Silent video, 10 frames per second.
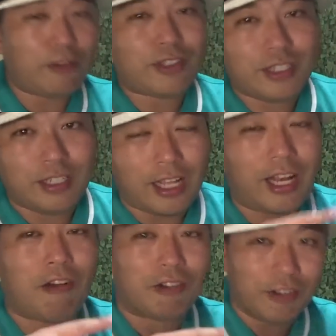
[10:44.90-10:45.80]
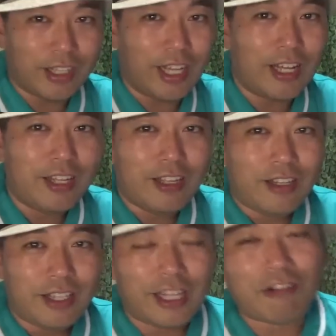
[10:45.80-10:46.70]
MC でレオ君が
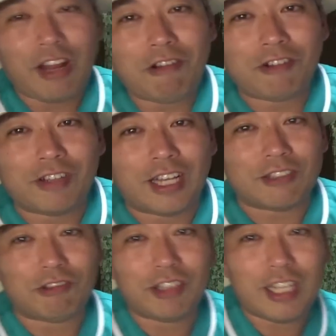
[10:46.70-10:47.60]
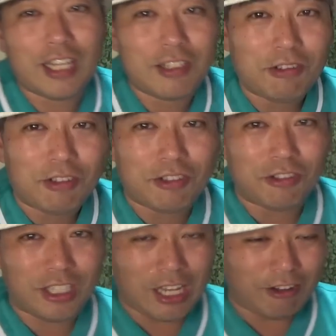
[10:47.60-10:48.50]
で結構レオ君がそこでちょっと
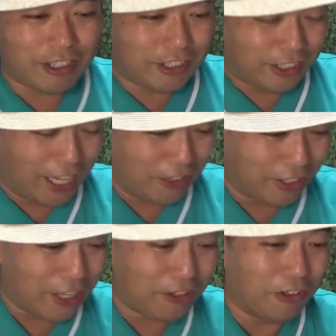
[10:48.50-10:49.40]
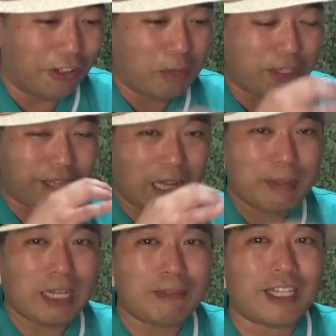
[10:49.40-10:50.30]
調子が悪くてあの結構 MC
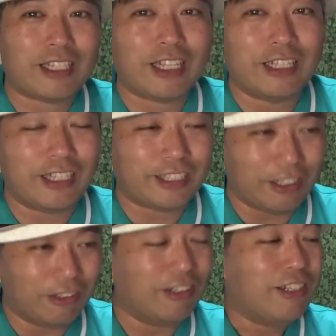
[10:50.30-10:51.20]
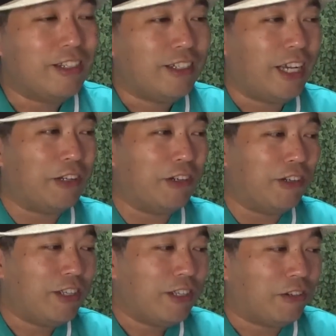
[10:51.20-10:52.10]
カミカミだったんですけどあ
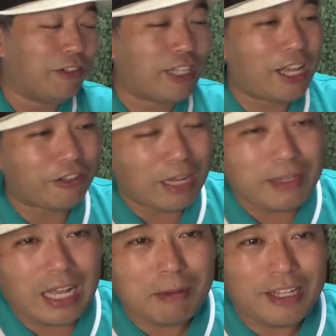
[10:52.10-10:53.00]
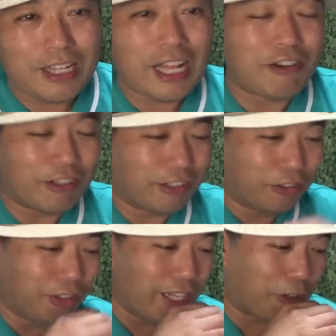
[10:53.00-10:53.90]
のこんなあのカミカミになる
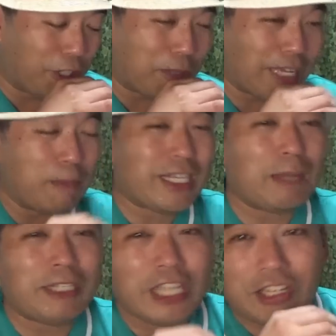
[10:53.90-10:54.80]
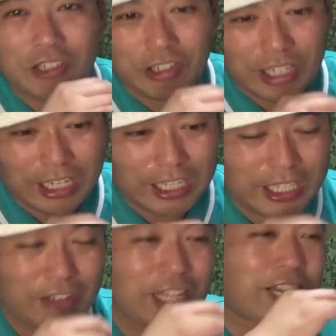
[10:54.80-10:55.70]
こんな言葉カミカミになるぐらい必
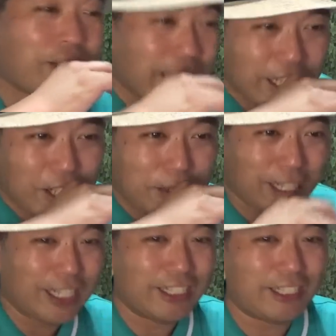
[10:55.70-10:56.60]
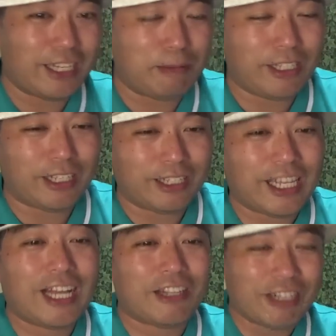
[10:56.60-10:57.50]
死で歌ってるんですよみたいな感じで言ったらみんな
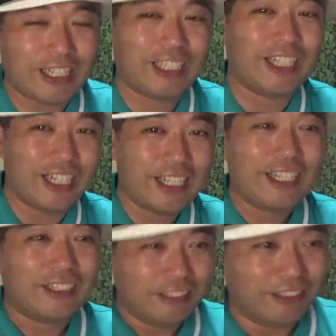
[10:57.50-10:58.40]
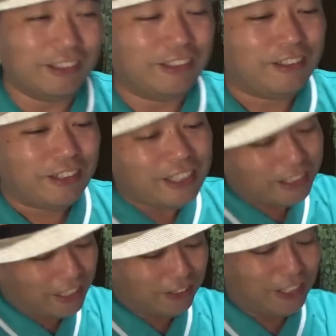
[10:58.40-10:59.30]
ギャーって笑ってたからうんいいっ
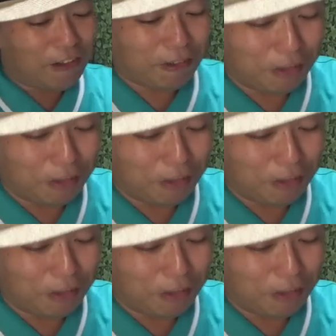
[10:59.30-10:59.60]
すねそのレオ